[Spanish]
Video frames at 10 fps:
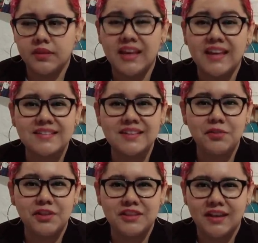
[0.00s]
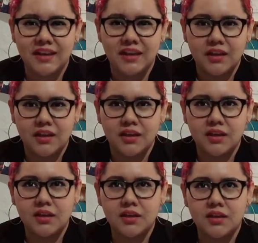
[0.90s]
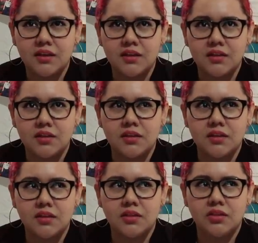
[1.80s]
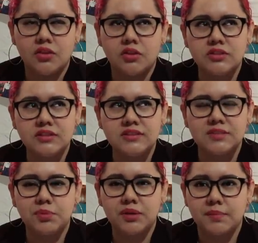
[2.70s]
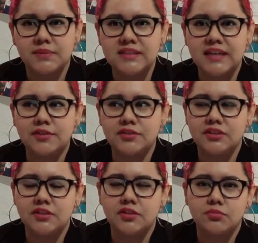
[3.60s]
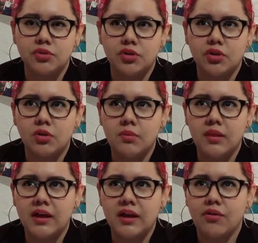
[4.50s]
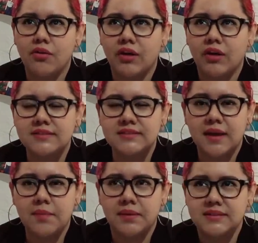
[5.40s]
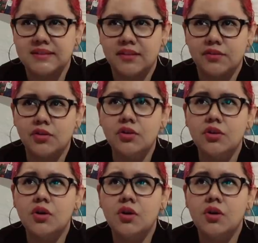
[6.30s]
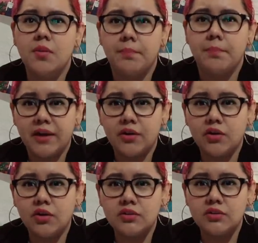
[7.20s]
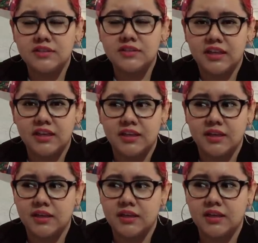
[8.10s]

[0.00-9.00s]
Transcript: que es ahorita que no sé si es porque me estaba yo sintiendo muy cómoda o qué estaba pasando, pero sí